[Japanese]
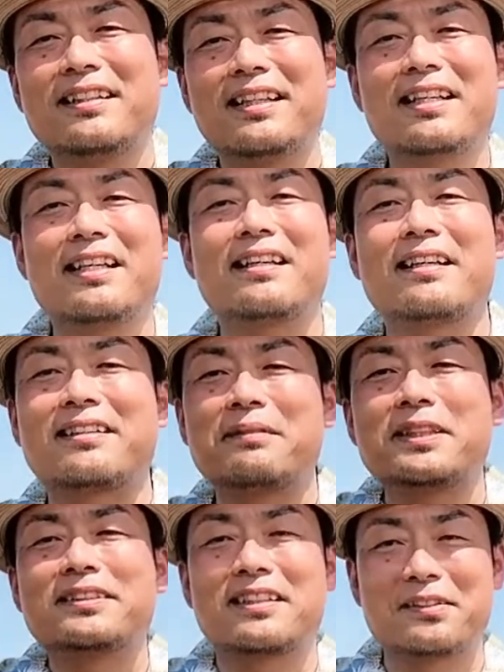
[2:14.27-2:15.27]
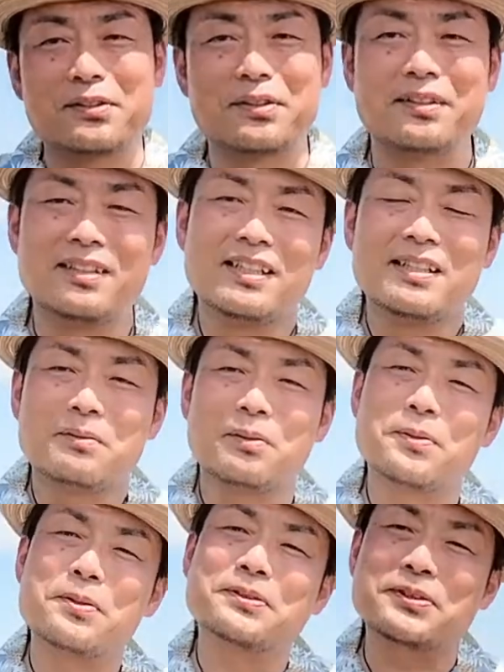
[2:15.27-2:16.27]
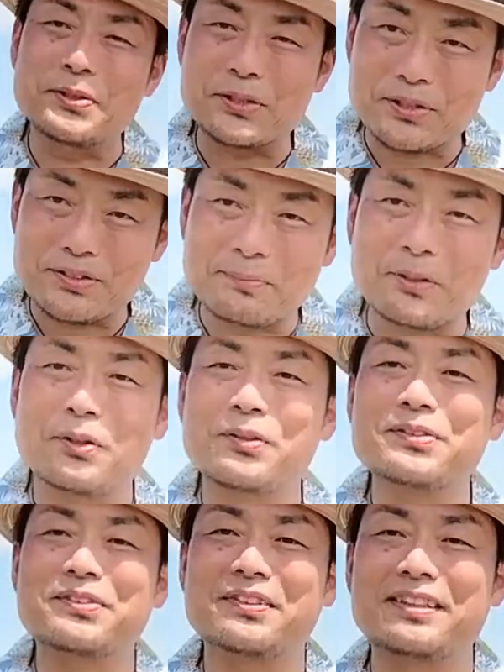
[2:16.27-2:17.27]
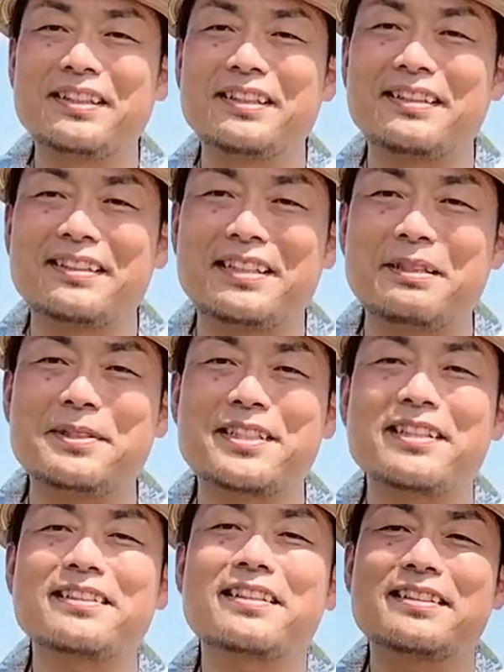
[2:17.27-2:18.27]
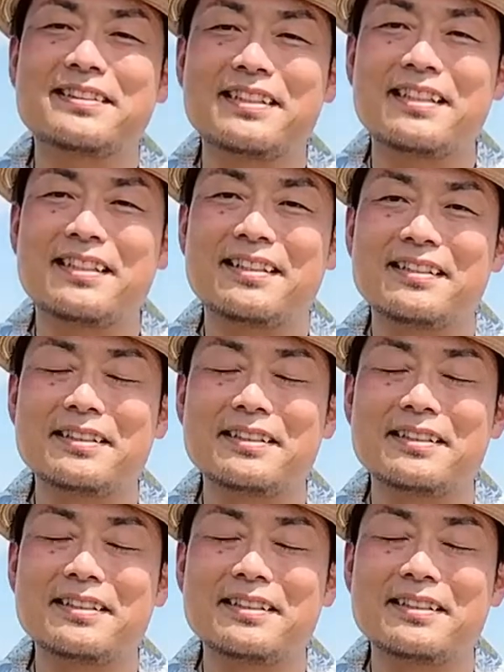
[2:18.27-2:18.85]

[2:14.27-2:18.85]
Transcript: ヘラヘラやってますけど、放送中はもう本当に厳しかったですね。